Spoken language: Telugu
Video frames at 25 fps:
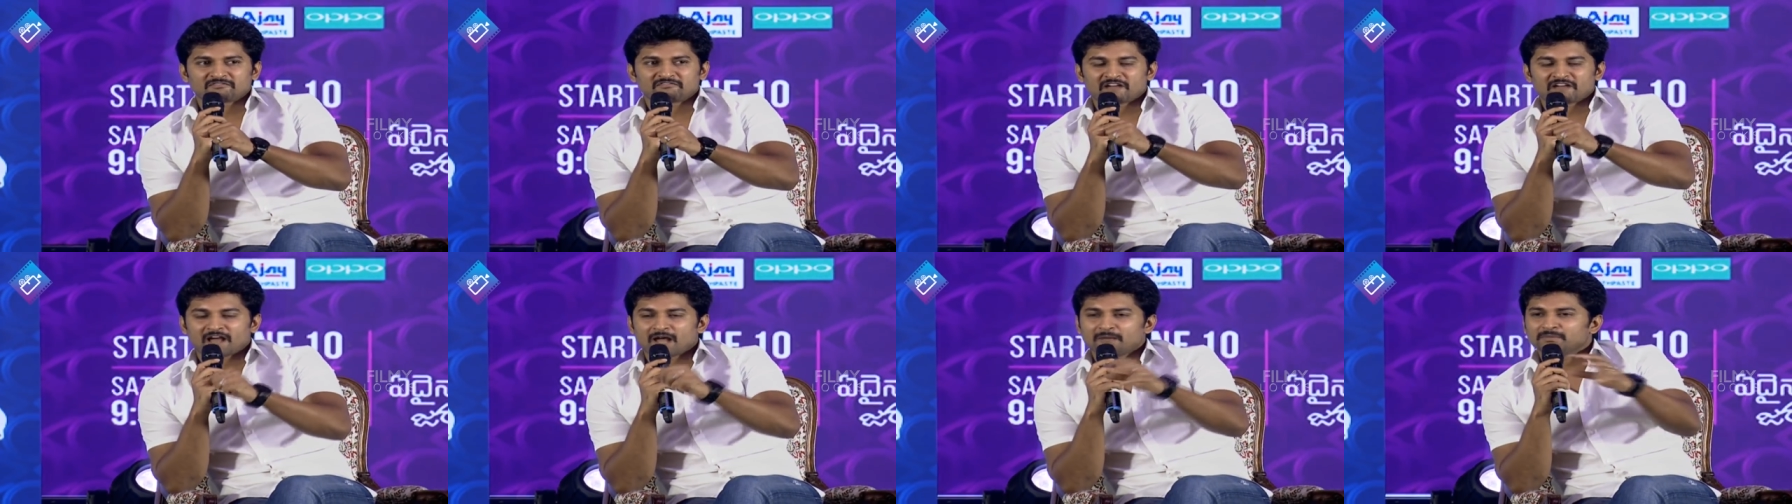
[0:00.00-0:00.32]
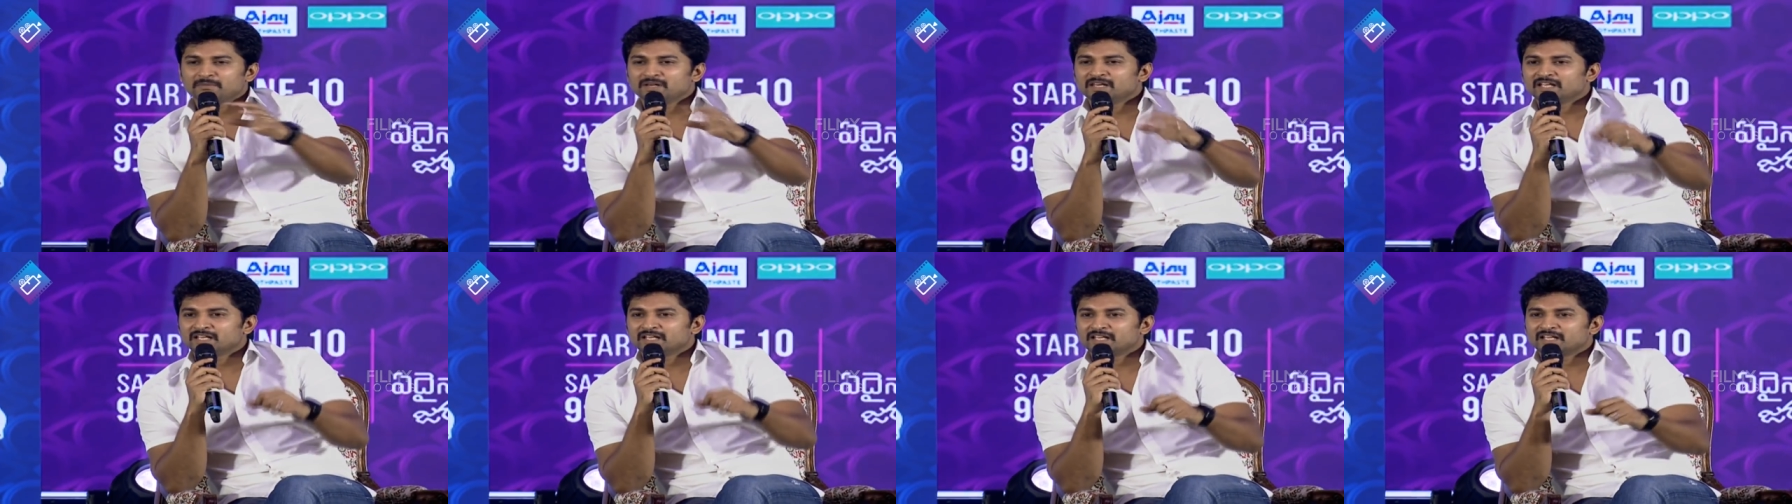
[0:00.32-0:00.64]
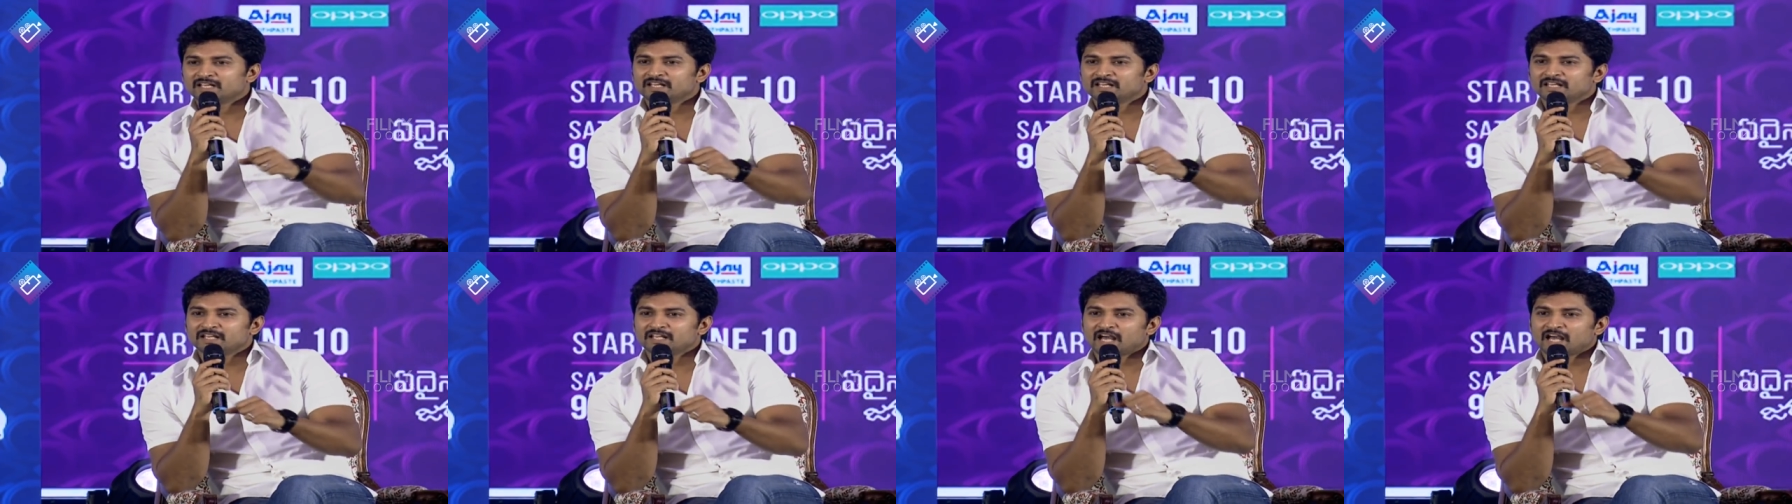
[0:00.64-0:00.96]

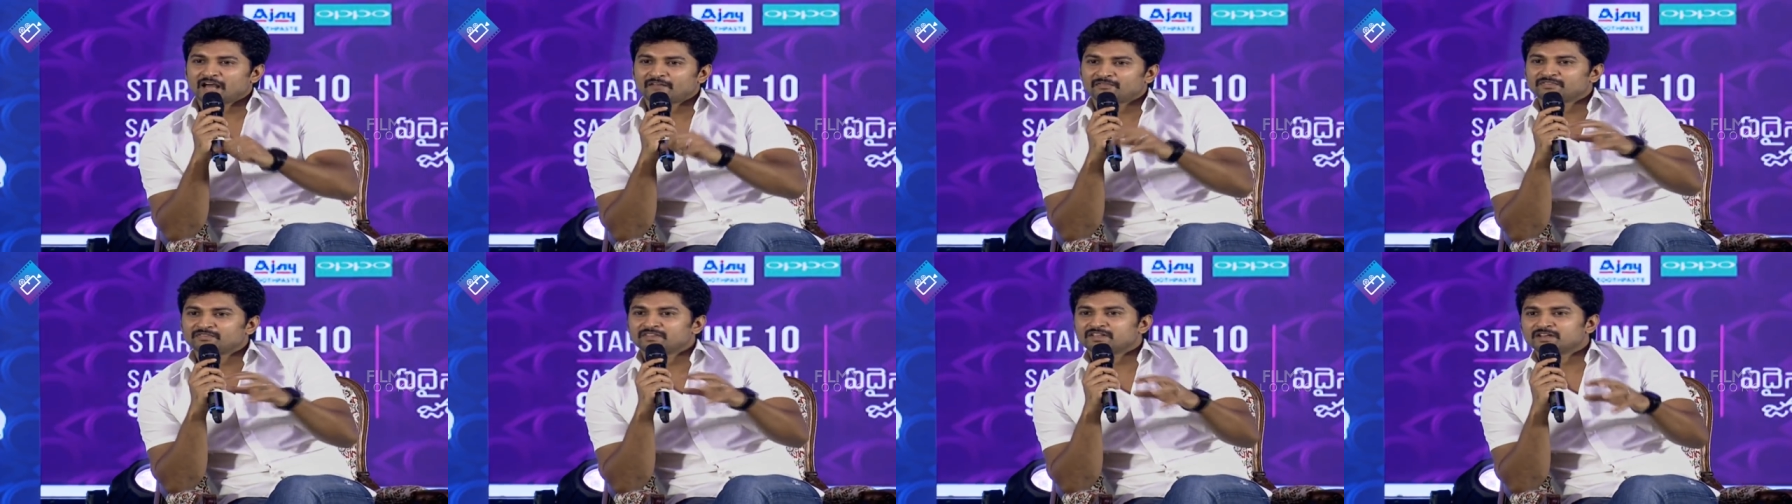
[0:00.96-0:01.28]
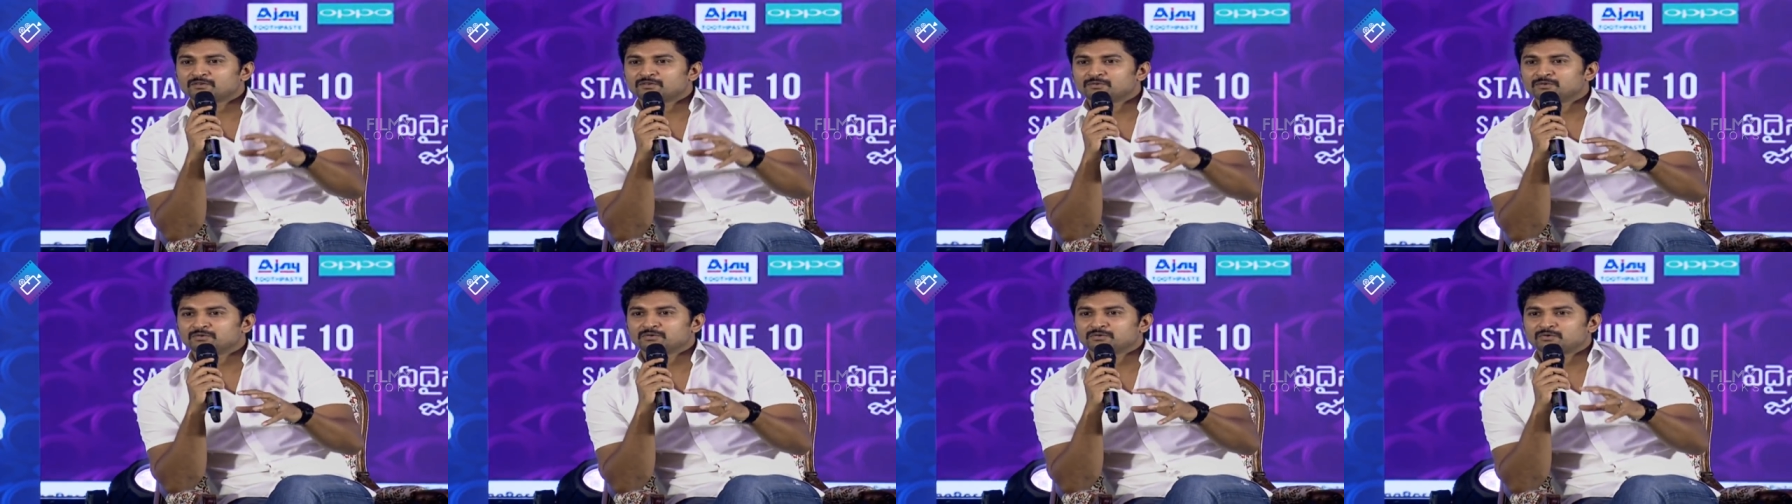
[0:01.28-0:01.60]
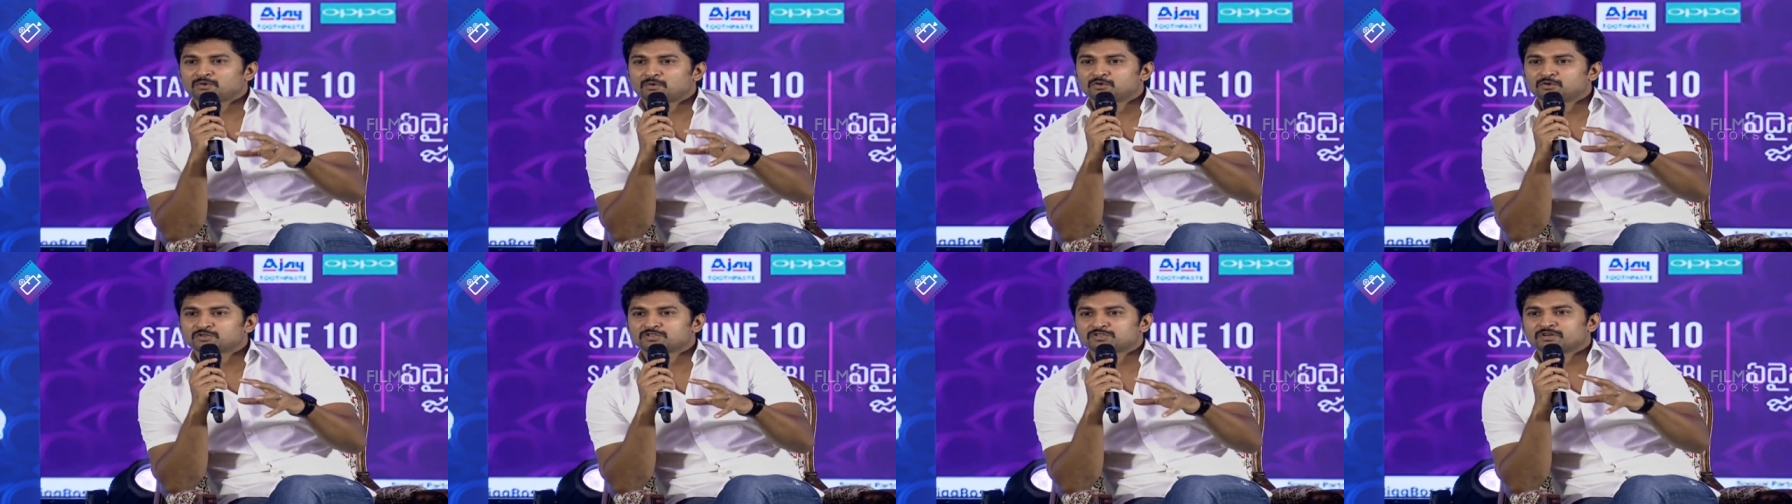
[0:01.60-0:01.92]
ఫ్యామిలీకి అందరూ
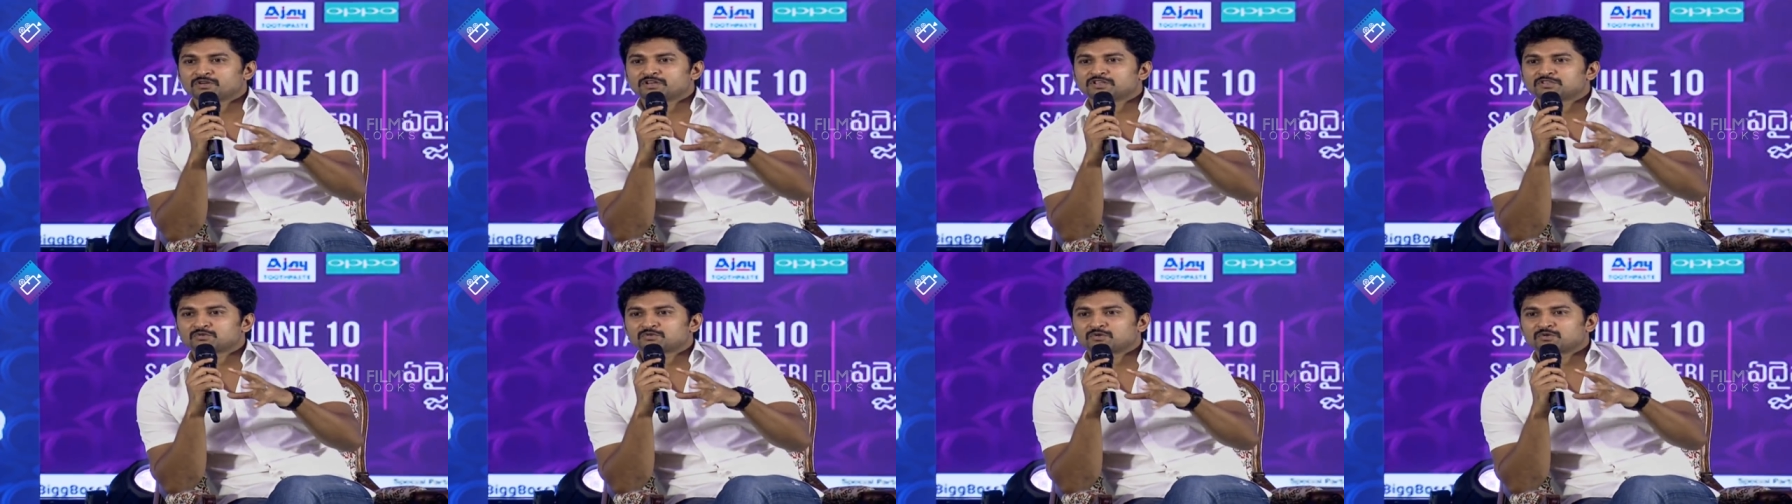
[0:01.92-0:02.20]
కూర్చొని